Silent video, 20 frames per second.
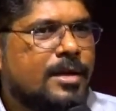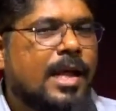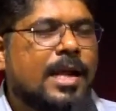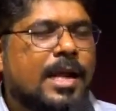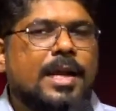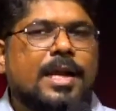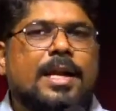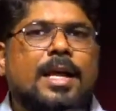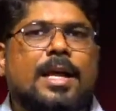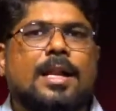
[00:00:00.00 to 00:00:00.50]

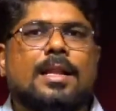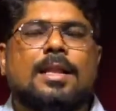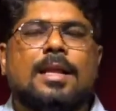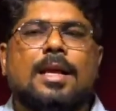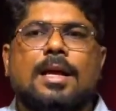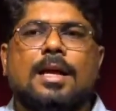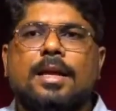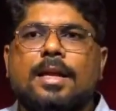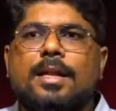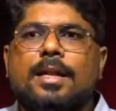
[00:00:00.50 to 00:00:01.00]
நிறைய
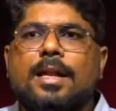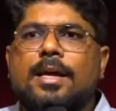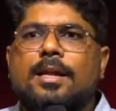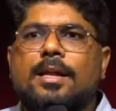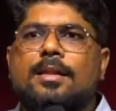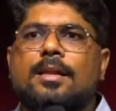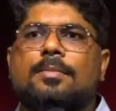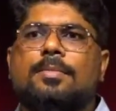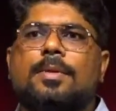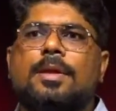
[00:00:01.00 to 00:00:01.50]
நேரத்தில் என்ன
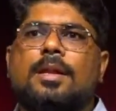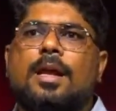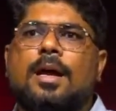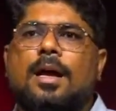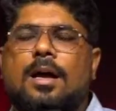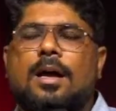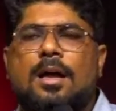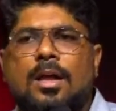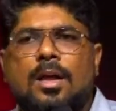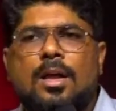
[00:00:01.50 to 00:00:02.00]
ஆயிடுது
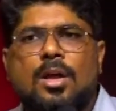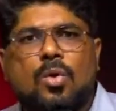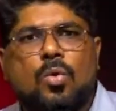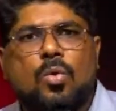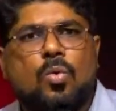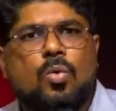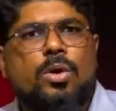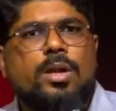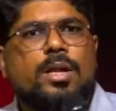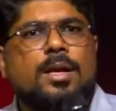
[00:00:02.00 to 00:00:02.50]
அப்படின்னா
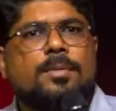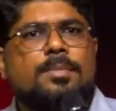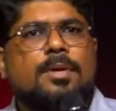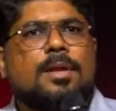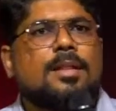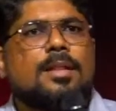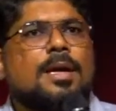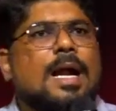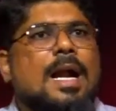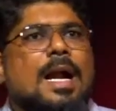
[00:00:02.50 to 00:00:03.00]

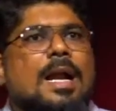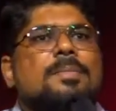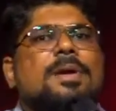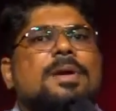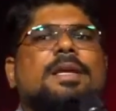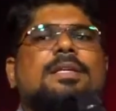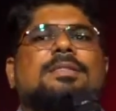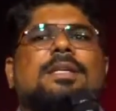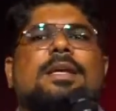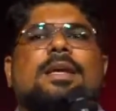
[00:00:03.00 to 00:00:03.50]
ஊழியம்ன்றது
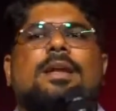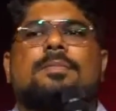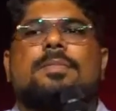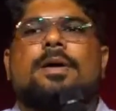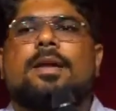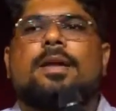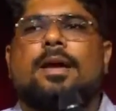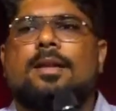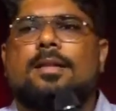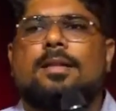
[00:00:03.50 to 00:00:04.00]
கடமைக்கு செய்கிற
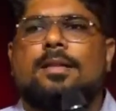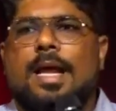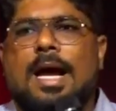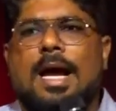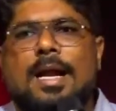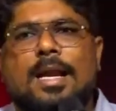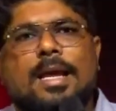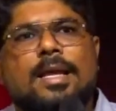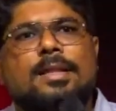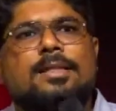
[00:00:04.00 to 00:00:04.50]
மாதிரி ஆயிடுது
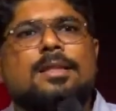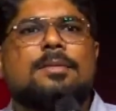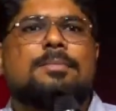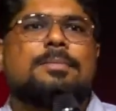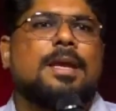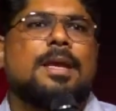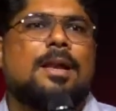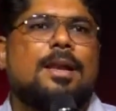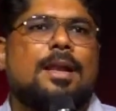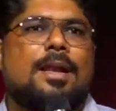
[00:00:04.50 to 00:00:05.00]
நானே
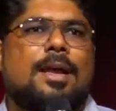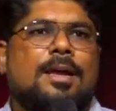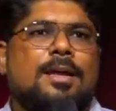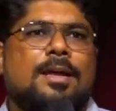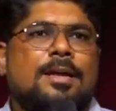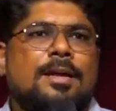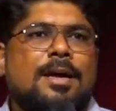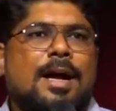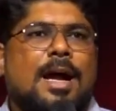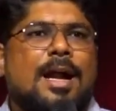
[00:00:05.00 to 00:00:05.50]
திருப்தியாக இல்லை
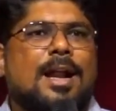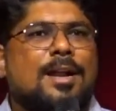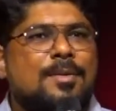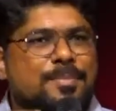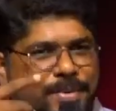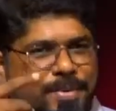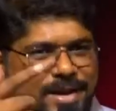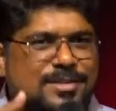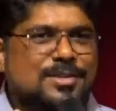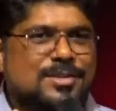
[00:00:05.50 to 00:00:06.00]

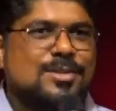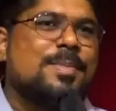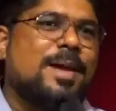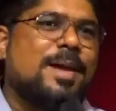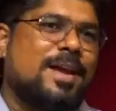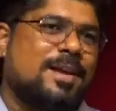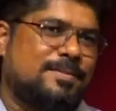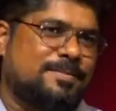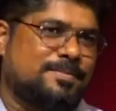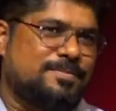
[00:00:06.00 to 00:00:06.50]
ஆனாலும்
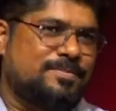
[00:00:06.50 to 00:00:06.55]
பேசணுமே